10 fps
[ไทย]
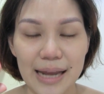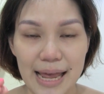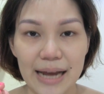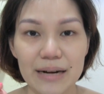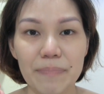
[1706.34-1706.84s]
เอ
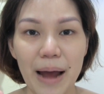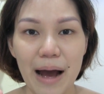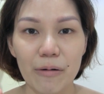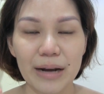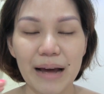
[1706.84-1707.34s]
งหรือเป
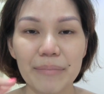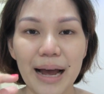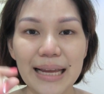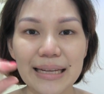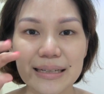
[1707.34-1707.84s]
ล่า ทำ
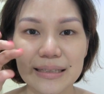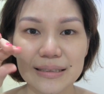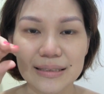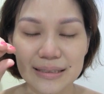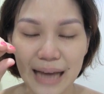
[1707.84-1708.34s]
ให้
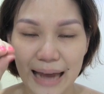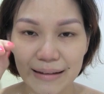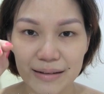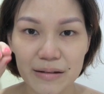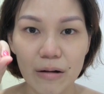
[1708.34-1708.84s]
การ
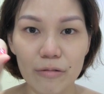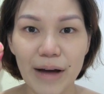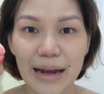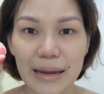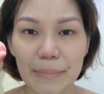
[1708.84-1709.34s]
สึกของ
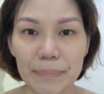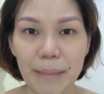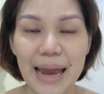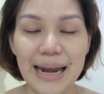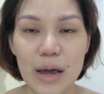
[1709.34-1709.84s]
ฟันเนี่ยมัน
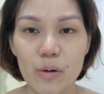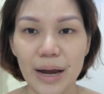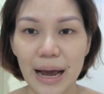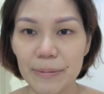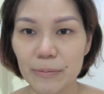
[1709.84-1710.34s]
ไปเร็ว
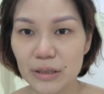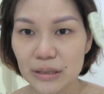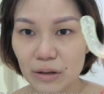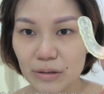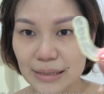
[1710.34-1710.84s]
นะคะพิมก็
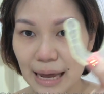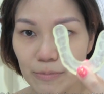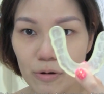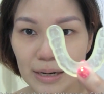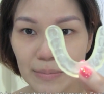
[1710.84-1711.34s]
จะต้องใส่
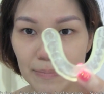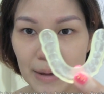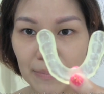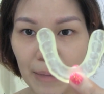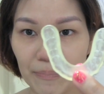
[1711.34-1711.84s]
พวกที่มัน
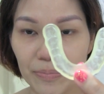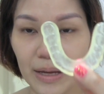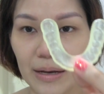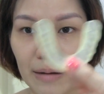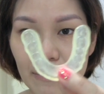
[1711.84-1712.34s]
เป็นแบบ
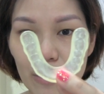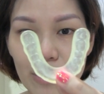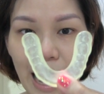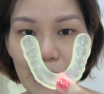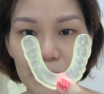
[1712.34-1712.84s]
เมา
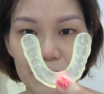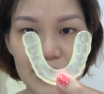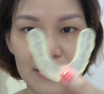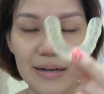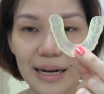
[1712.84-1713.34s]
ส์การ์ดแบบ
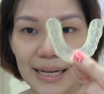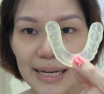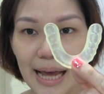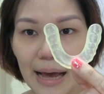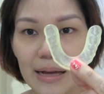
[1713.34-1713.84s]
นี้ซึ่งอัน
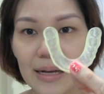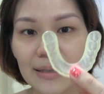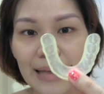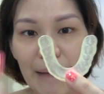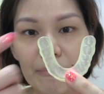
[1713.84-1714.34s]
นี้เนี่ย
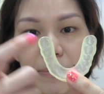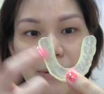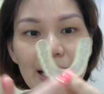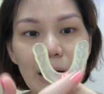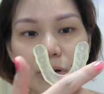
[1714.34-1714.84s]
ทำมา
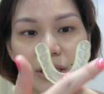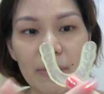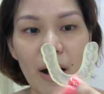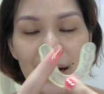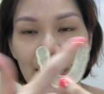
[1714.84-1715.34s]
เพื่อเราโดยเฉ
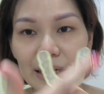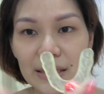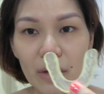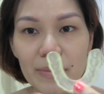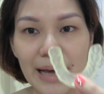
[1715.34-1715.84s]
พาะนะคะ คื
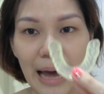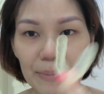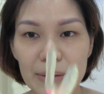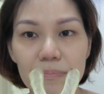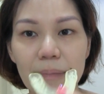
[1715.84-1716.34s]
อต้องมีการ
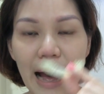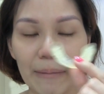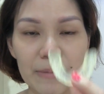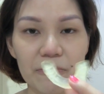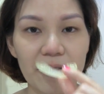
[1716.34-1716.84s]
พิมพ์ปาก
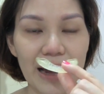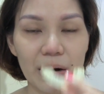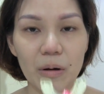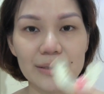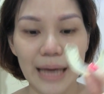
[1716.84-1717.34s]
พิมพ์ฟัน
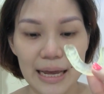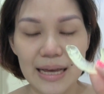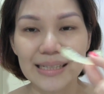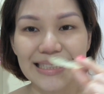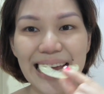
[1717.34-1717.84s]
แล้วก็ใส่
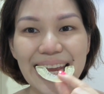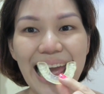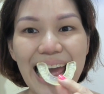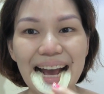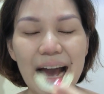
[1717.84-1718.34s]
ใส่
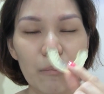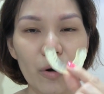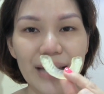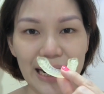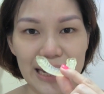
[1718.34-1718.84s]
แค่ข้างบ
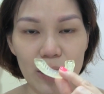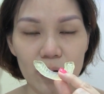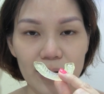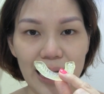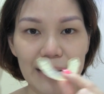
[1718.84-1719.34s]
นอย่างเดียว
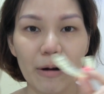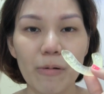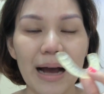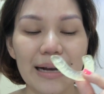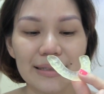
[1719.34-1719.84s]
นะคะ เพ
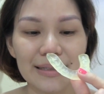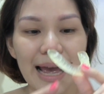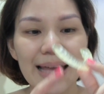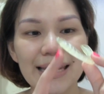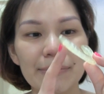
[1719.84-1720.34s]
ราะว่า
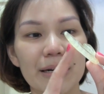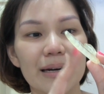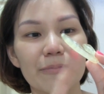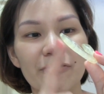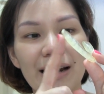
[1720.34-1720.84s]
แค่นี้มัน
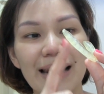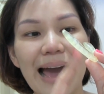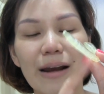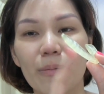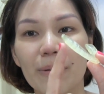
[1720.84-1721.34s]
ฟัน
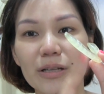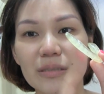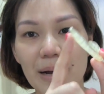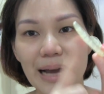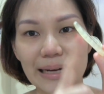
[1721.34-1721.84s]
ล่างเราก็
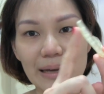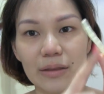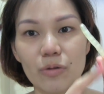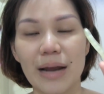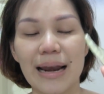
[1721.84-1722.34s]
จะมากัดกับ
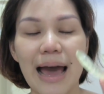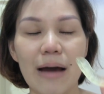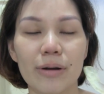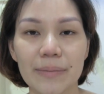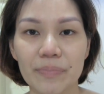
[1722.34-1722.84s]
ตรงด้านล่า
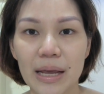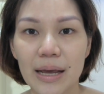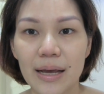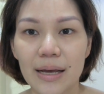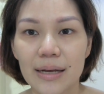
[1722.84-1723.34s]
งนี้
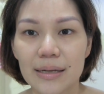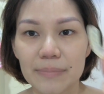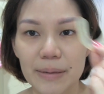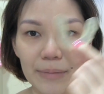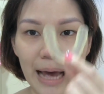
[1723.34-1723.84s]

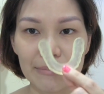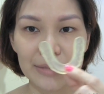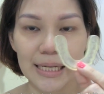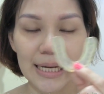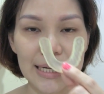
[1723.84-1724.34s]
พิมพ์
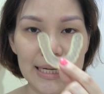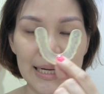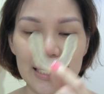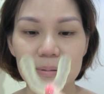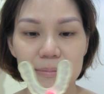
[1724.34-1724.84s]
ทำที่ คลิ
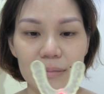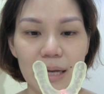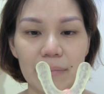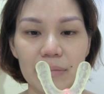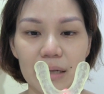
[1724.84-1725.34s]
นิกที่พิมพ์
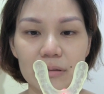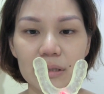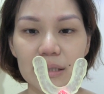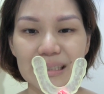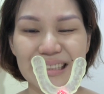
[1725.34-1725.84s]
ทำเนี่ยสึ
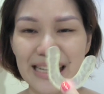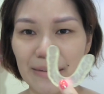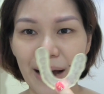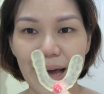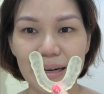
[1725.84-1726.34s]
งจะ4น
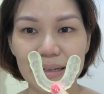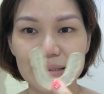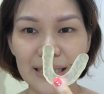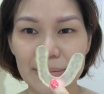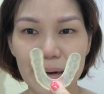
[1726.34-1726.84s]

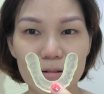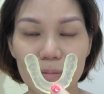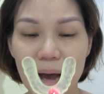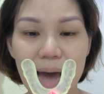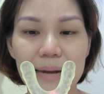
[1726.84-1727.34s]
สี่พันก
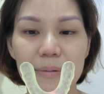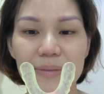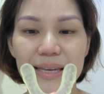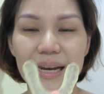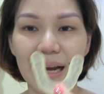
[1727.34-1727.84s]
ว่าบาทเลยแบบ
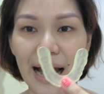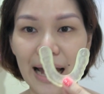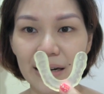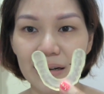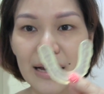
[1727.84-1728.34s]
นี้เนี่ยนะคะ
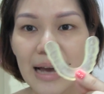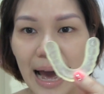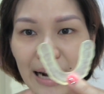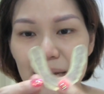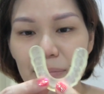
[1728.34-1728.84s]
อันนึง
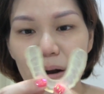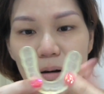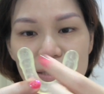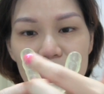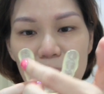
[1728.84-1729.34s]
อันนี้มันอ
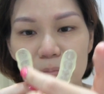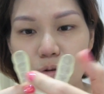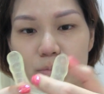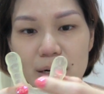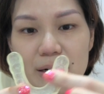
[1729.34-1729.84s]
อกจะแบบ
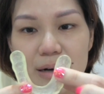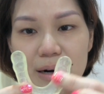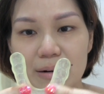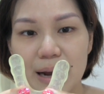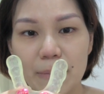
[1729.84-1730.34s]
ดูเหมือนเหลือง
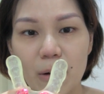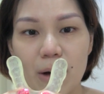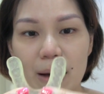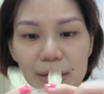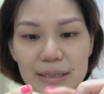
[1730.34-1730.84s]
แล้วนะเพราะ
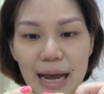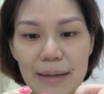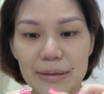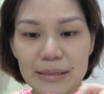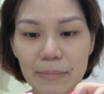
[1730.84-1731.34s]
ว่ามันใช้
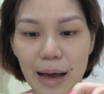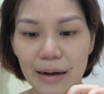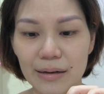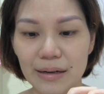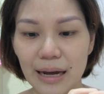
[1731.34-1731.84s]
มาสักพัก
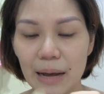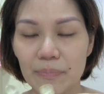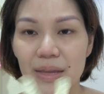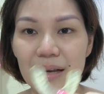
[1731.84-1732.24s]
นึงนะคะ